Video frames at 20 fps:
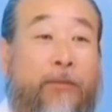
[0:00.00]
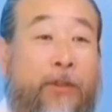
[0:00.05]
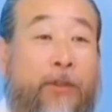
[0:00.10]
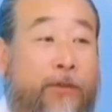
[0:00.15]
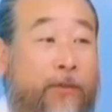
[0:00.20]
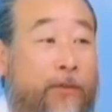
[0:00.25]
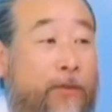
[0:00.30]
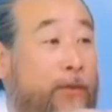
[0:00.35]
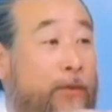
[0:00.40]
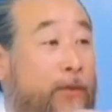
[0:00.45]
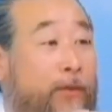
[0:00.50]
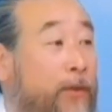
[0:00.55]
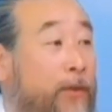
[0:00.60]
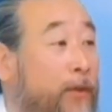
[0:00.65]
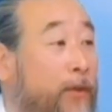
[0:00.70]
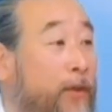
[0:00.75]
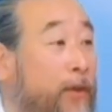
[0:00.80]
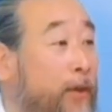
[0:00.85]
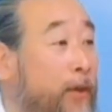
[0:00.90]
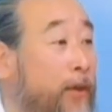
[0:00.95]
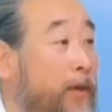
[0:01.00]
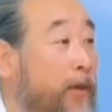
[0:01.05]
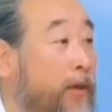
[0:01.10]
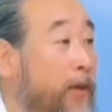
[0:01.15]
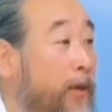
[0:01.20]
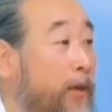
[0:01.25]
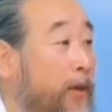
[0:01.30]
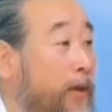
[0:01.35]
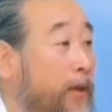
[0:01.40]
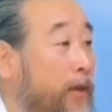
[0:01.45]
주는 것만 얻어먹고
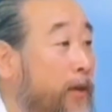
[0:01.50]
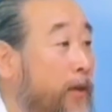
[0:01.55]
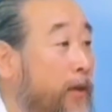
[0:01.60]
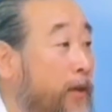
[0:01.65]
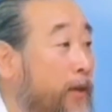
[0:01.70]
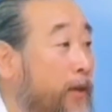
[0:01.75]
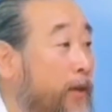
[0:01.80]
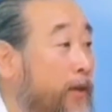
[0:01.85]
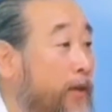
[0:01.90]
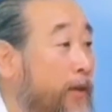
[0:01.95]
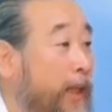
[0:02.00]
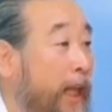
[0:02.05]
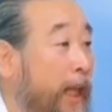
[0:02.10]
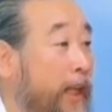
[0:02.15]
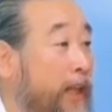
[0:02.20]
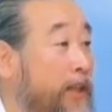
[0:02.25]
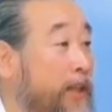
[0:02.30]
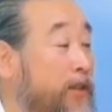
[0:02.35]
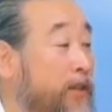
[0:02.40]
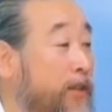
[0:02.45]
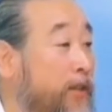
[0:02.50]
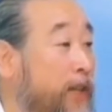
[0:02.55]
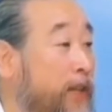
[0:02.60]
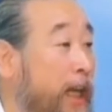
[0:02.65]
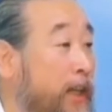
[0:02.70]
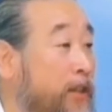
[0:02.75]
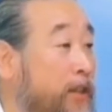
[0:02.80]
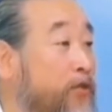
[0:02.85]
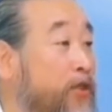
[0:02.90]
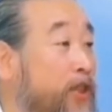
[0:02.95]
어?
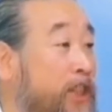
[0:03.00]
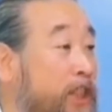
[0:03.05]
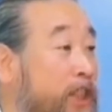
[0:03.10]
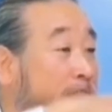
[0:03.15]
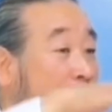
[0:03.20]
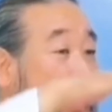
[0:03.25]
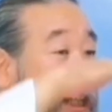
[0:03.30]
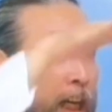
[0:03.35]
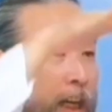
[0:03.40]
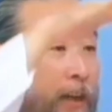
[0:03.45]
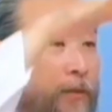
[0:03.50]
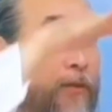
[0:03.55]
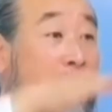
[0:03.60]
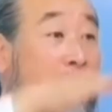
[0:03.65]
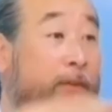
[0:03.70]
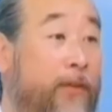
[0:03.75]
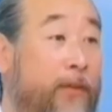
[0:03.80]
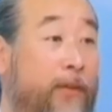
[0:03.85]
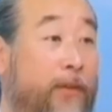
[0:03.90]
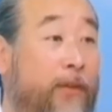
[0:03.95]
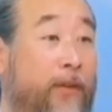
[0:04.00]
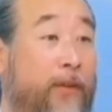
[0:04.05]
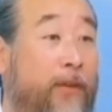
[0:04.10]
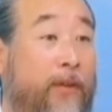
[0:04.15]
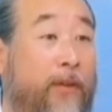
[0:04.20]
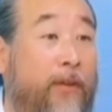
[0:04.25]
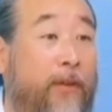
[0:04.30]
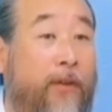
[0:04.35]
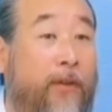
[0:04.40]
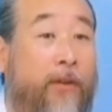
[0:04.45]
내 인성은 갖춰지지
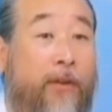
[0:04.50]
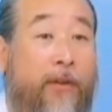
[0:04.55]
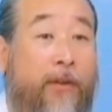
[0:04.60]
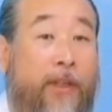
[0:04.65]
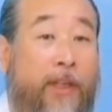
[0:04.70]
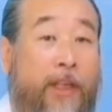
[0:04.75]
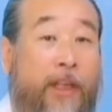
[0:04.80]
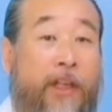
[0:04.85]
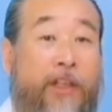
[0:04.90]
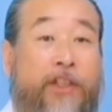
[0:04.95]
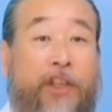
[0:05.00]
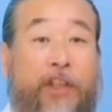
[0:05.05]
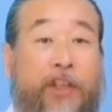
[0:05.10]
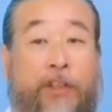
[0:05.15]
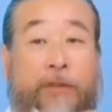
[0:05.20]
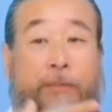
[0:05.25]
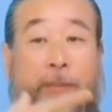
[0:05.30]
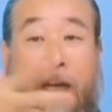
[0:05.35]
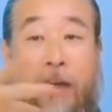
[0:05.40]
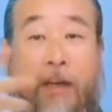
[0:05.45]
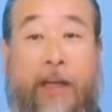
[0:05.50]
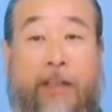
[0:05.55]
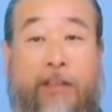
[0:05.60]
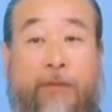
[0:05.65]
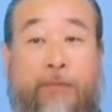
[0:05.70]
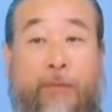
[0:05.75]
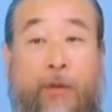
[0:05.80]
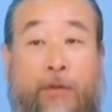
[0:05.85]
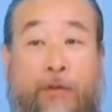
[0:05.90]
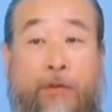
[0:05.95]
않아야하고
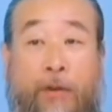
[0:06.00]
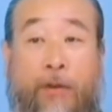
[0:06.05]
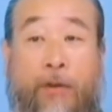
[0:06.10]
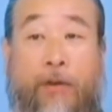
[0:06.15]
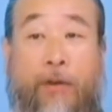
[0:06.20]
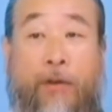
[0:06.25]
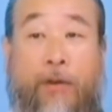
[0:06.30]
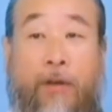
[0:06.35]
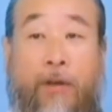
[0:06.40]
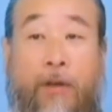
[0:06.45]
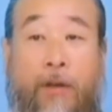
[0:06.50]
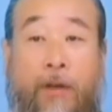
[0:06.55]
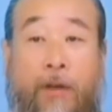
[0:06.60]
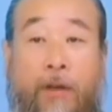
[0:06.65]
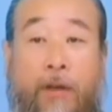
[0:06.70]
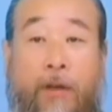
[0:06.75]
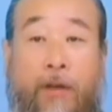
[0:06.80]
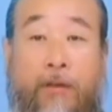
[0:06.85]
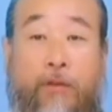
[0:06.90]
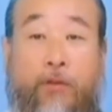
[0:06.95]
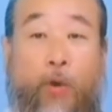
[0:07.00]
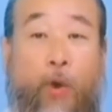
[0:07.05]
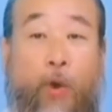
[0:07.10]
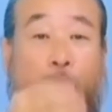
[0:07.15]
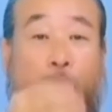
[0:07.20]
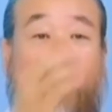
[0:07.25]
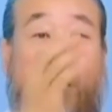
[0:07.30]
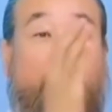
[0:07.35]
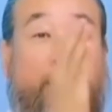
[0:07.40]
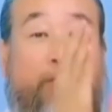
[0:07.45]
일처리는 발휘할지 모르고
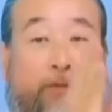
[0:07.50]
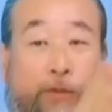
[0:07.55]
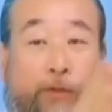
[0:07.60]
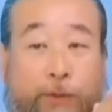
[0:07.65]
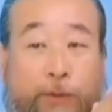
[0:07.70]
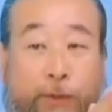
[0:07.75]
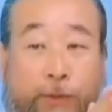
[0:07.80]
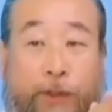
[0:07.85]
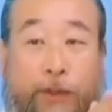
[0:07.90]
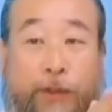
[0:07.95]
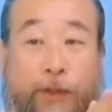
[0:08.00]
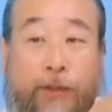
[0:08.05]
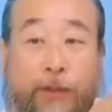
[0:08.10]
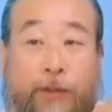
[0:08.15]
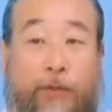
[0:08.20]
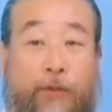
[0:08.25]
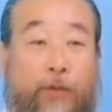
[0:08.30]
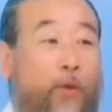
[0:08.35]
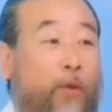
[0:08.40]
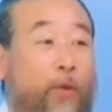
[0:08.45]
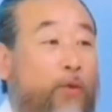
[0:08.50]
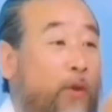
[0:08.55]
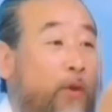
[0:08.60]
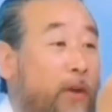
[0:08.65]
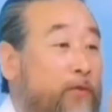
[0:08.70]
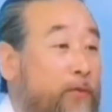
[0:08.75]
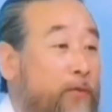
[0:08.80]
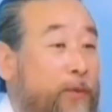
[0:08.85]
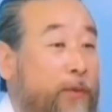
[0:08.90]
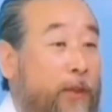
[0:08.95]
또
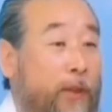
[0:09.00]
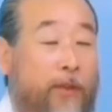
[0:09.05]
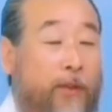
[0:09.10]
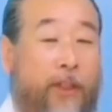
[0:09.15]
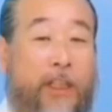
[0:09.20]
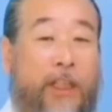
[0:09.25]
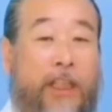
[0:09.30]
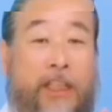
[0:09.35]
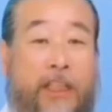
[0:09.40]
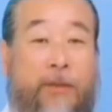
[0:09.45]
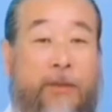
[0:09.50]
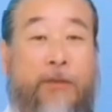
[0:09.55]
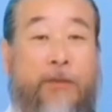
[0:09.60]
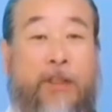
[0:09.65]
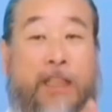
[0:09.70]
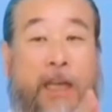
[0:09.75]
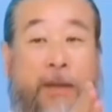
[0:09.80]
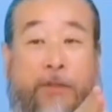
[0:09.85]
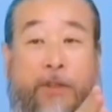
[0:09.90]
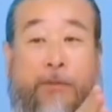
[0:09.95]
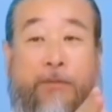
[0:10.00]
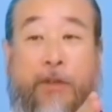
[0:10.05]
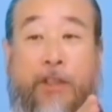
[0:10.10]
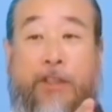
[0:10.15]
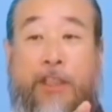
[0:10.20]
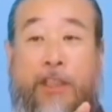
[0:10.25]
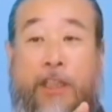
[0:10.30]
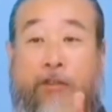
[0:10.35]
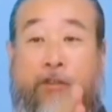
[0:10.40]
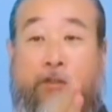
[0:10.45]
도와주십시오. 또 도와주십시오.
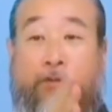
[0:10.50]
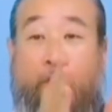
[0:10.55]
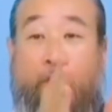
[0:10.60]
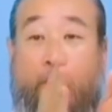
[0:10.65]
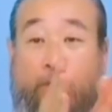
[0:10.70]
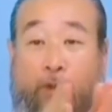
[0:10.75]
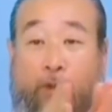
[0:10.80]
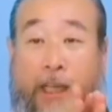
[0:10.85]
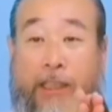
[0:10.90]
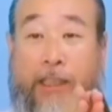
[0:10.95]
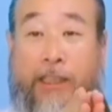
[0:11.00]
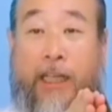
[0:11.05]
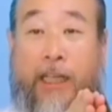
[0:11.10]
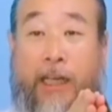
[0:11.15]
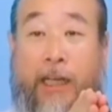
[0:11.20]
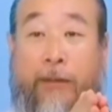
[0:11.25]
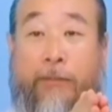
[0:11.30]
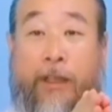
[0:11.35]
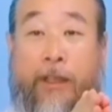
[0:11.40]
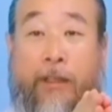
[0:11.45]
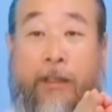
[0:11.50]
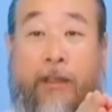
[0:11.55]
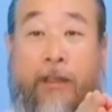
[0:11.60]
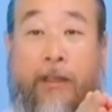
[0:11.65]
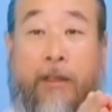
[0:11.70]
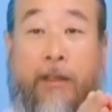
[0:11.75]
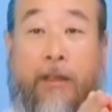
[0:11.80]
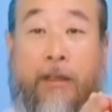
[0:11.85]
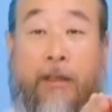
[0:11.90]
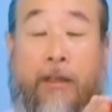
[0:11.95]
20년, 30년 지나도 또
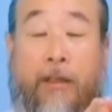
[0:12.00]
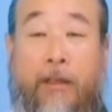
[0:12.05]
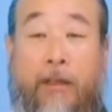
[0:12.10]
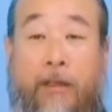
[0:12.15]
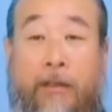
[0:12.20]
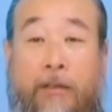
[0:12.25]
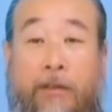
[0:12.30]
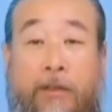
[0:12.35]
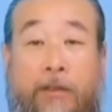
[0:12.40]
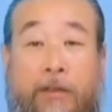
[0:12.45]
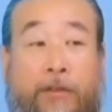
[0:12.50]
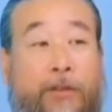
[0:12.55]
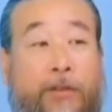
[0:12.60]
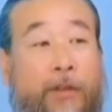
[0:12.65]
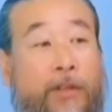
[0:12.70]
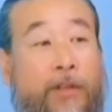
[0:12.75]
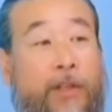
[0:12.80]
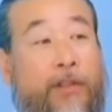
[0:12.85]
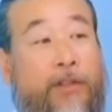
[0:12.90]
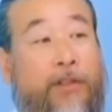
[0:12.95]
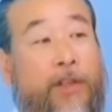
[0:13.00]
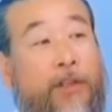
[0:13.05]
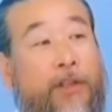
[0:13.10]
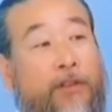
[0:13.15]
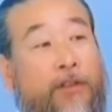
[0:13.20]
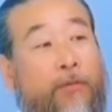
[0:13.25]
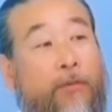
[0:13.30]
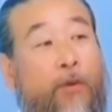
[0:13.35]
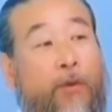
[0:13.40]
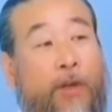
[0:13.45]
도와달라 하면
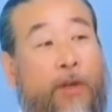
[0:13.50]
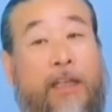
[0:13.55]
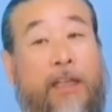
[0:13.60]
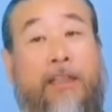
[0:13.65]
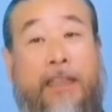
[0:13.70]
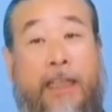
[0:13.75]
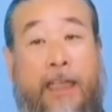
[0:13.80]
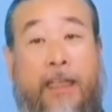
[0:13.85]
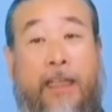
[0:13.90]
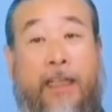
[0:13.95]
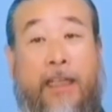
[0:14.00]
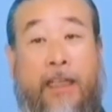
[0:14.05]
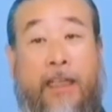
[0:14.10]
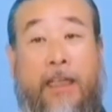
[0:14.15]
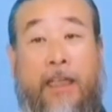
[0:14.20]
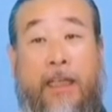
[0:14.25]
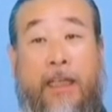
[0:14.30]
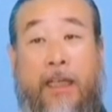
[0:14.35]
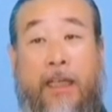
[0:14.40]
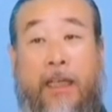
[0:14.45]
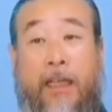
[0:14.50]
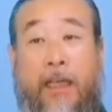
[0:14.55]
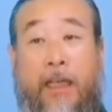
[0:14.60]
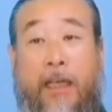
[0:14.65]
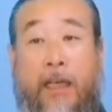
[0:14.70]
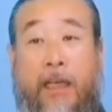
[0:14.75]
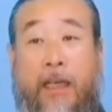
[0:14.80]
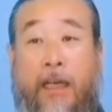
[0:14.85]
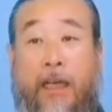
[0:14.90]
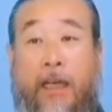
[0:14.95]
너는 너 일처리도 못하느냐.